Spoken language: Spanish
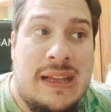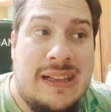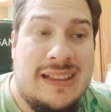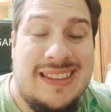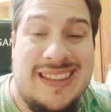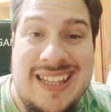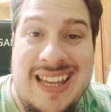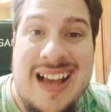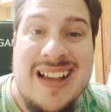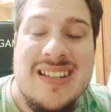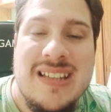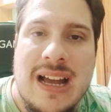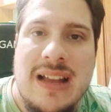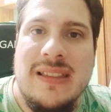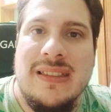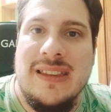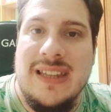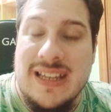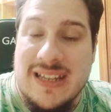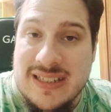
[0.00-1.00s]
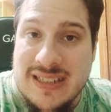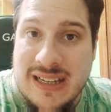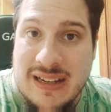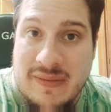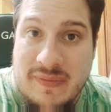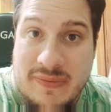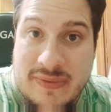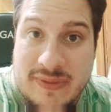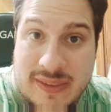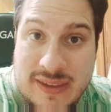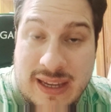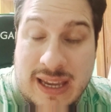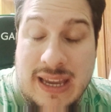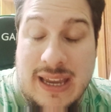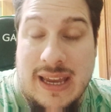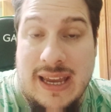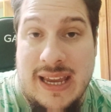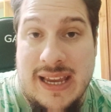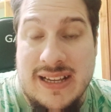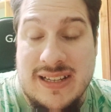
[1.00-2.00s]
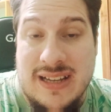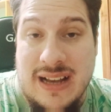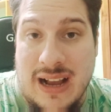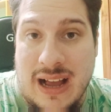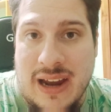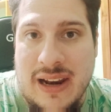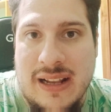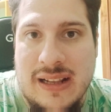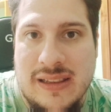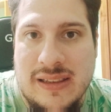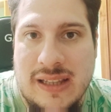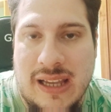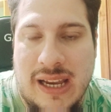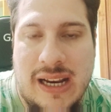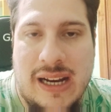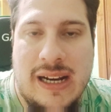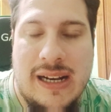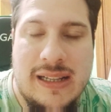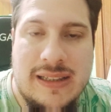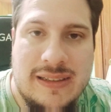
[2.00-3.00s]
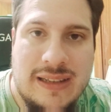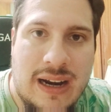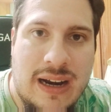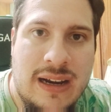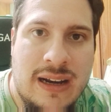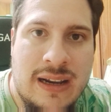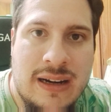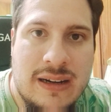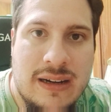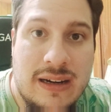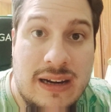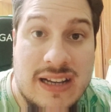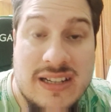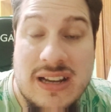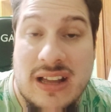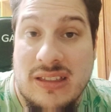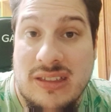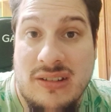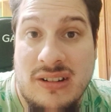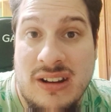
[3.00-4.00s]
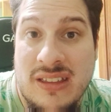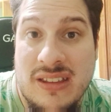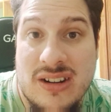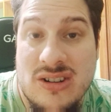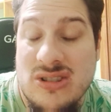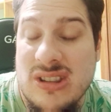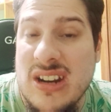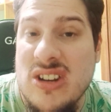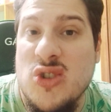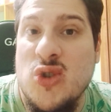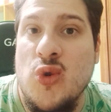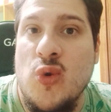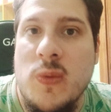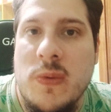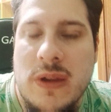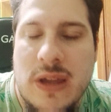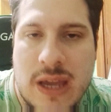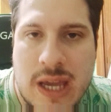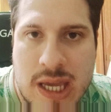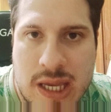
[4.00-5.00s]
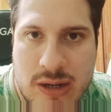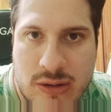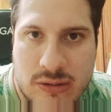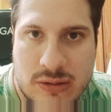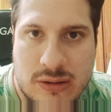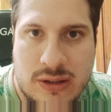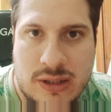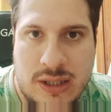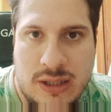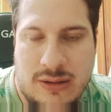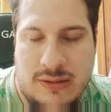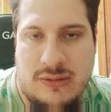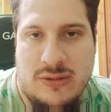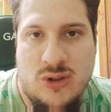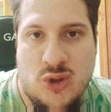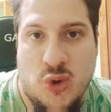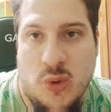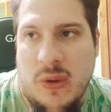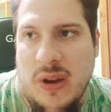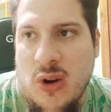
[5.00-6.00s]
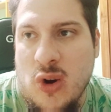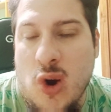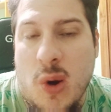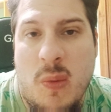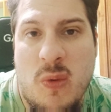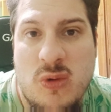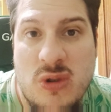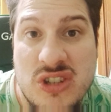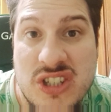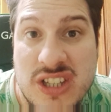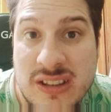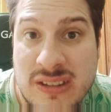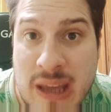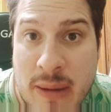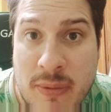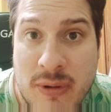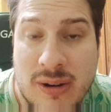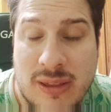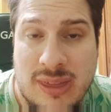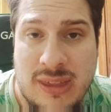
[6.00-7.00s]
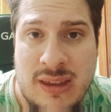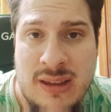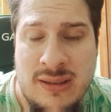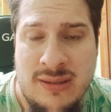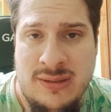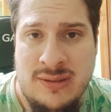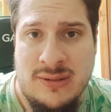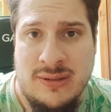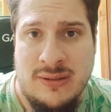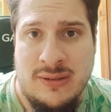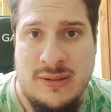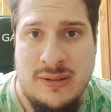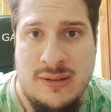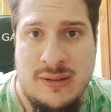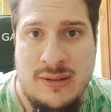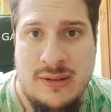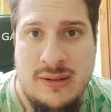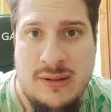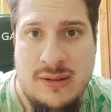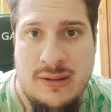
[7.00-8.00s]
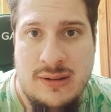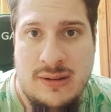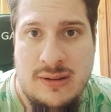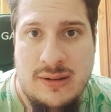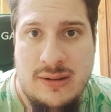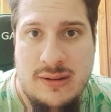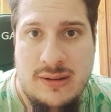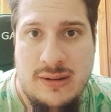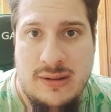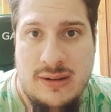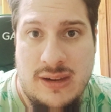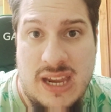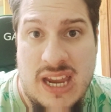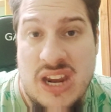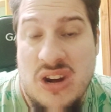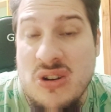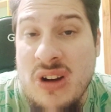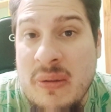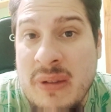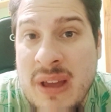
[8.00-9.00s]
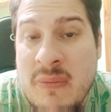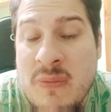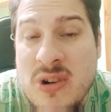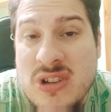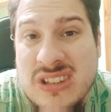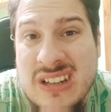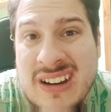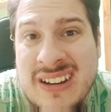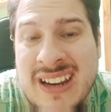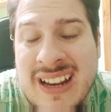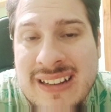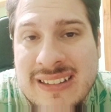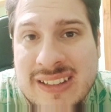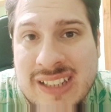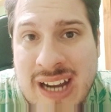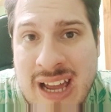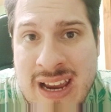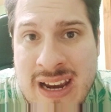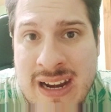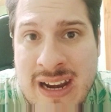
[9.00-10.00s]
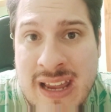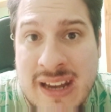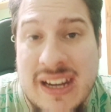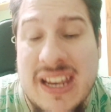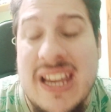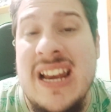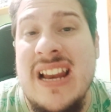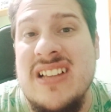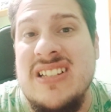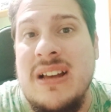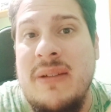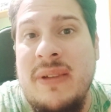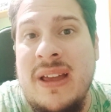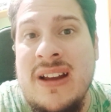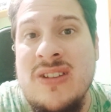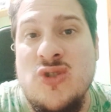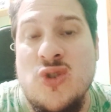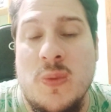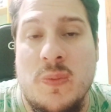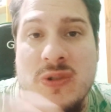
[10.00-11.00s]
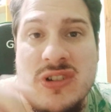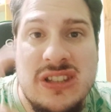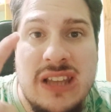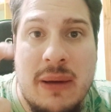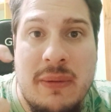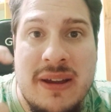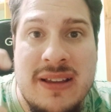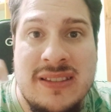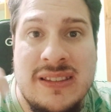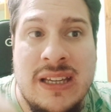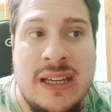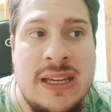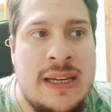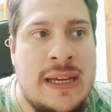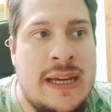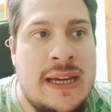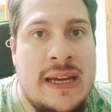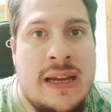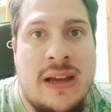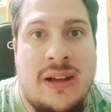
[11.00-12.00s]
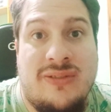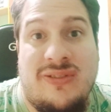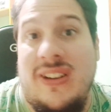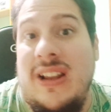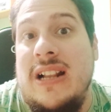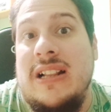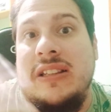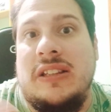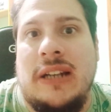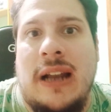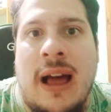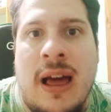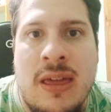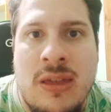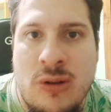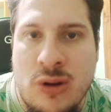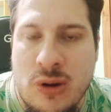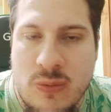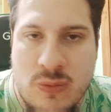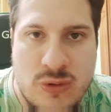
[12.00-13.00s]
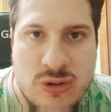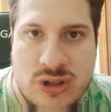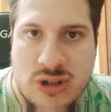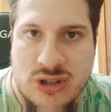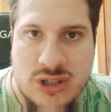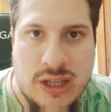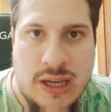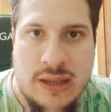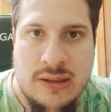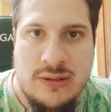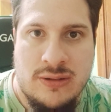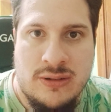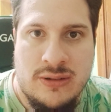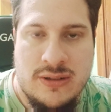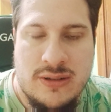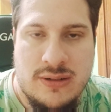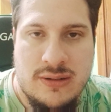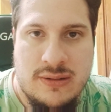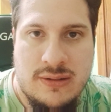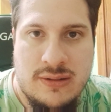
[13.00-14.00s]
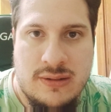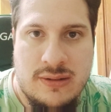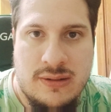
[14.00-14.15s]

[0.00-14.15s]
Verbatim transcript: Días antes de eh, sacar el, el tráiler, las acciones de Rostar subieron, tío. Subieron como un 80%. Y no habían mostrado ni el tráiler. Y les habían supuestamente filtrado muchos datos.